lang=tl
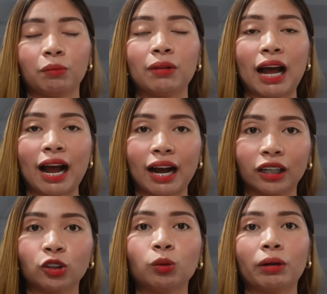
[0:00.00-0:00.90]

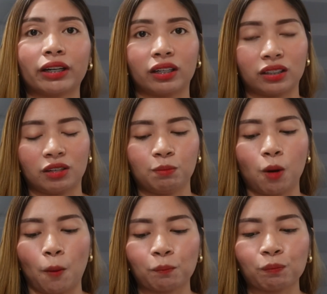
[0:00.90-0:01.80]
laang yung marireceive
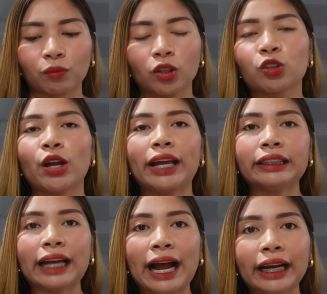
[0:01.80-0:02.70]
mo. So,
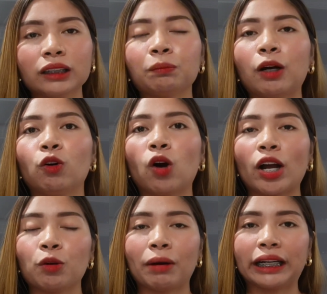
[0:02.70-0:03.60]
yan guys, bago
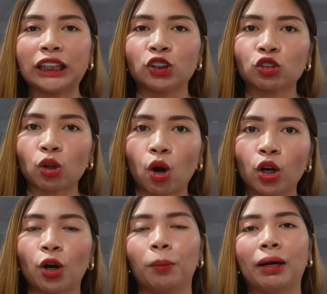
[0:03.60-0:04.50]
kayo
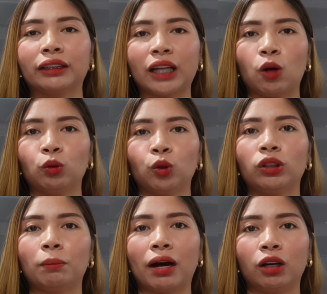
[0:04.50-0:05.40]
mag-install or
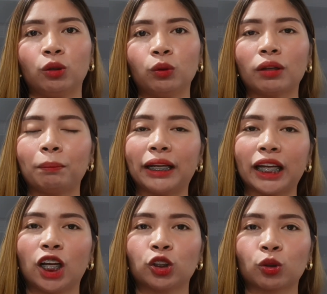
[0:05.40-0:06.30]
mag-download ng mga loan
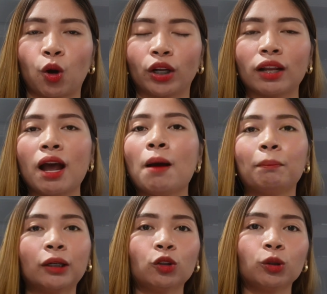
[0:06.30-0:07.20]
application,
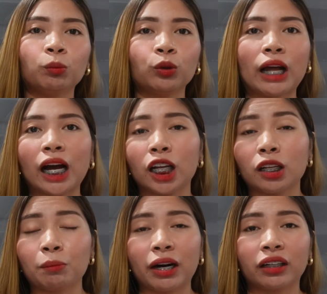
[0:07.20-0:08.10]
manood muna kayo
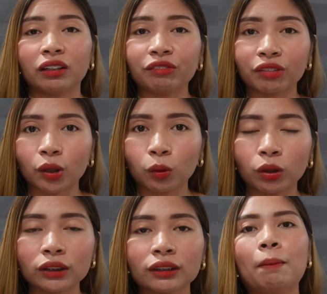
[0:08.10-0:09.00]
ng mga
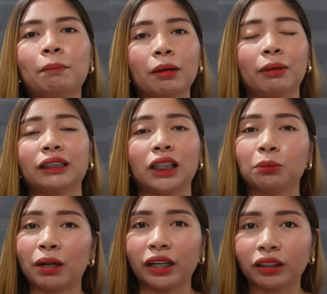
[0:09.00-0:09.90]
reviews, magbasa
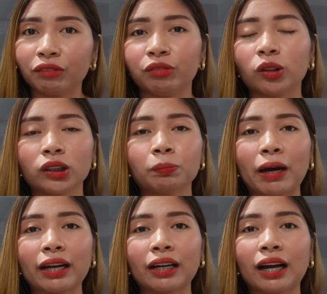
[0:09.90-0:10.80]
ng mga reviews
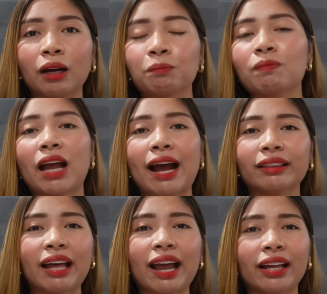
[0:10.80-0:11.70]
para at
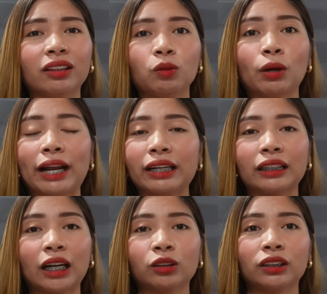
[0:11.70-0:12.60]
the end, wala na
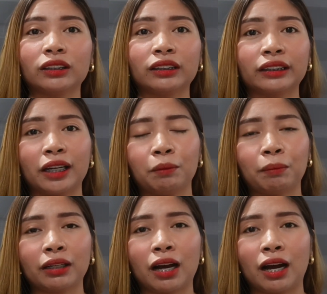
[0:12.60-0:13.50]
tayong sisisihin
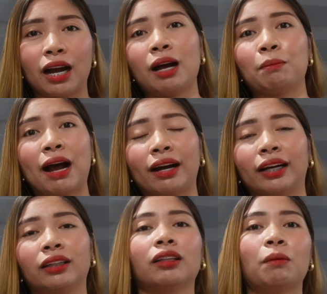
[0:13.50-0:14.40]
pa na ah,
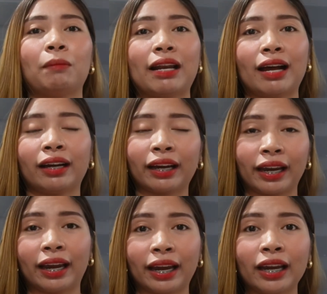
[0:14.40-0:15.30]
bakit
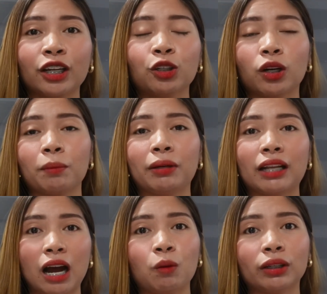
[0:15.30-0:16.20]
malaki yung
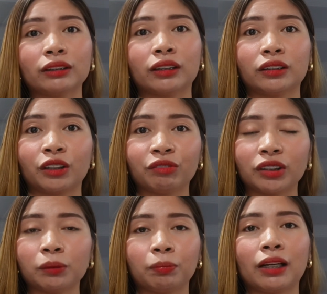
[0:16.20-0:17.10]
ibinawas na
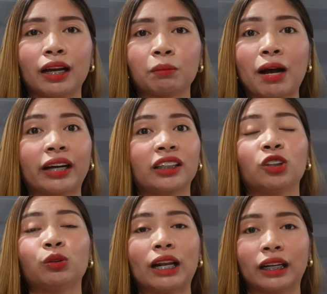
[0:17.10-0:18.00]
service fee at bakit
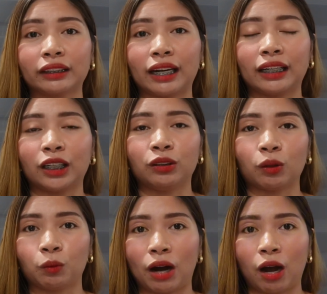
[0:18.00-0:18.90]
ito na lang talaga yung
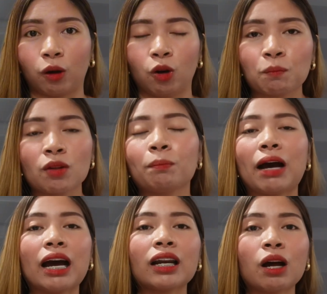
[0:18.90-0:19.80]
nakuha ko
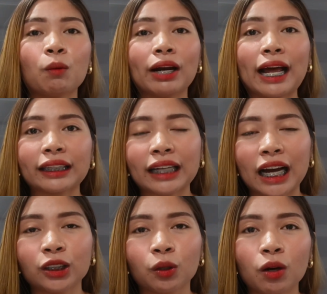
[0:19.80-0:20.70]
para wala
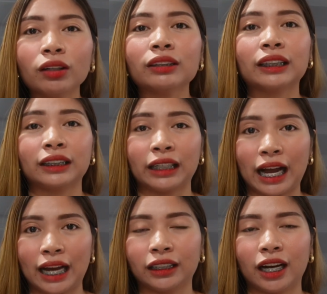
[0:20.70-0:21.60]
tayong
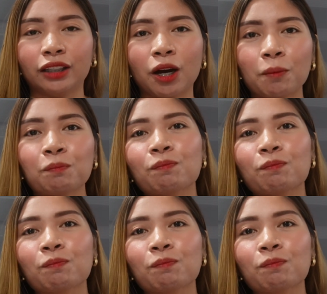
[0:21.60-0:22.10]
sisihan. Ano?